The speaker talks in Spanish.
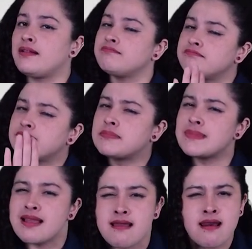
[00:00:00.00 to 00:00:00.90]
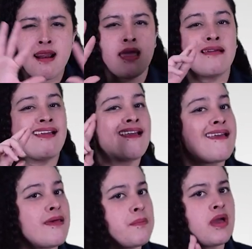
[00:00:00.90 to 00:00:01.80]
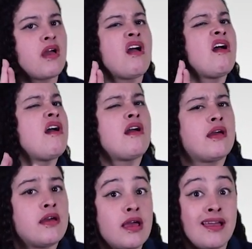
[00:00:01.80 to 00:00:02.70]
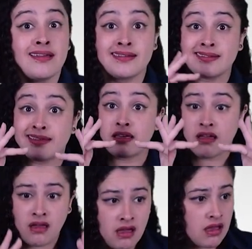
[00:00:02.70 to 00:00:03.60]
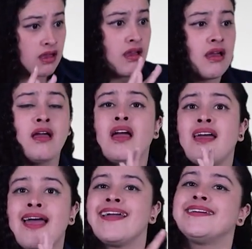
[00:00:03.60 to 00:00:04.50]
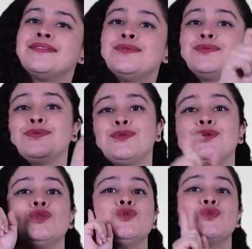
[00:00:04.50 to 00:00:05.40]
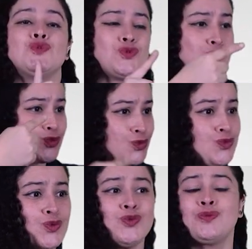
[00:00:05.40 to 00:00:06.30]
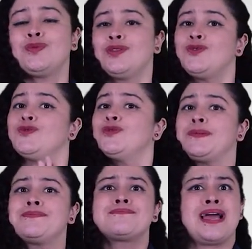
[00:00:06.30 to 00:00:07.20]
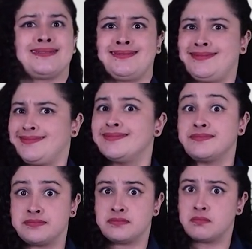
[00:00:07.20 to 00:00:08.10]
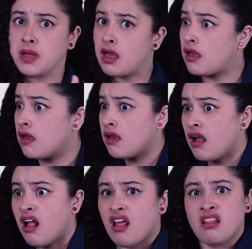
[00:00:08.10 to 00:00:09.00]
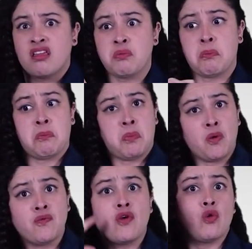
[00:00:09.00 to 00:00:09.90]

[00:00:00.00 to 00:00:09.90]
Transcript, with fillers: el MINTIC reitera que el centro de relevo es un servicio para uso exclusivo de las personas con discapacidad auditiva